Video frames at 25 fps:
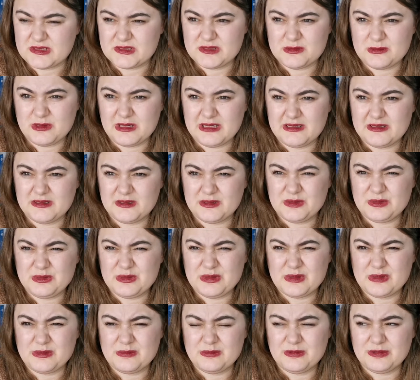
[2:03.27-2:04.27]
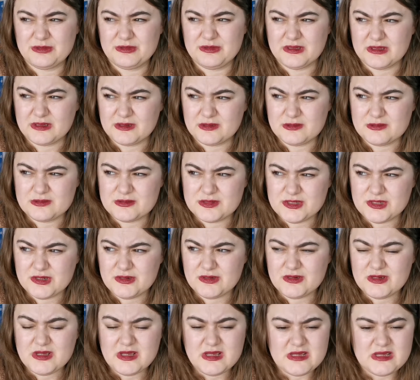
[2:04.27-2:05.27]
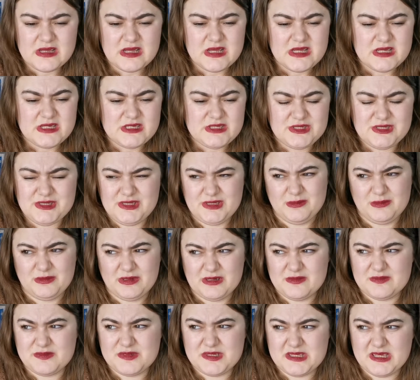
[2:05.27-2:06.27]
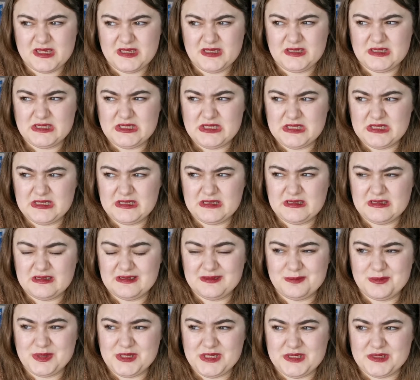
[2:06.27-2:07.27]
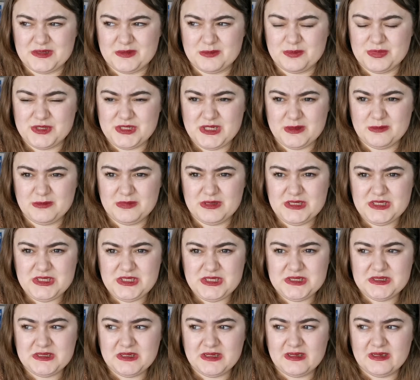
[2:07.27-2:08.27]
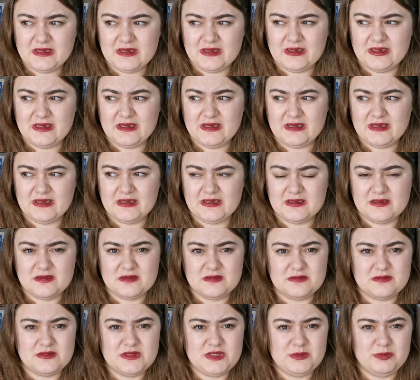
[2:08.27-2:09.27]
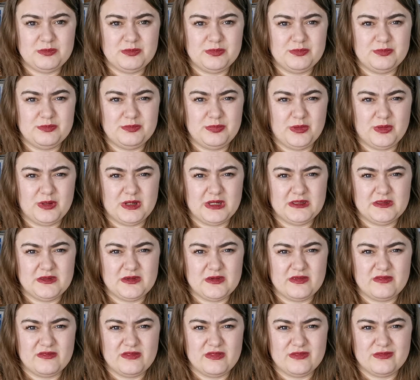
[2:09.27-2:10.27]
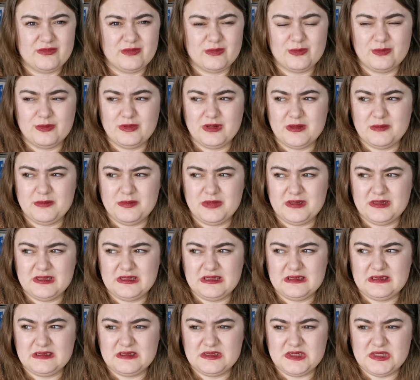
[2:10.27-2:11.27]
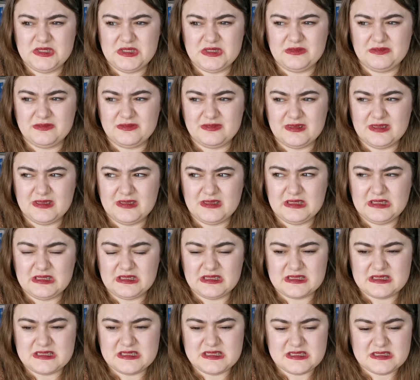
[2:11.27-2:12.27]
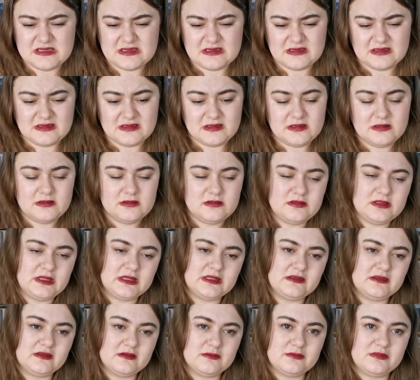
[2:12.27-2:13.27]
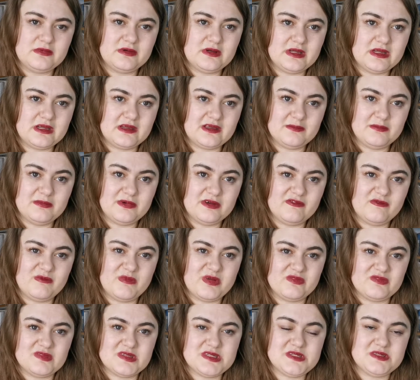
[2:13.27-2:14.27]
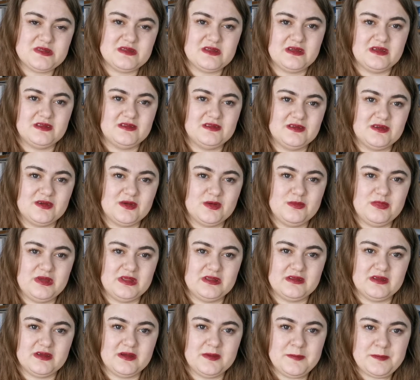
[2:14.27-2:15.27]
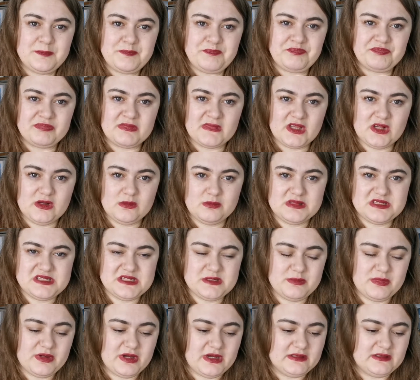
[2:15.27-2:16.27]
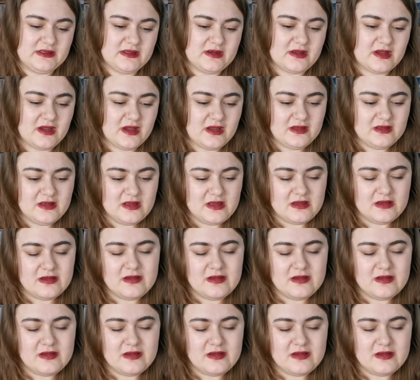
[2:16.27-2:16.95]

seksualnych, których było tak dużo, że nie byłam w stanie się przez to przebić. E, ci bohaterowie w ogóle byli dziwni, tacy jedna była, jak była wprowadzona jedna kobieta, kobieca bohaterka,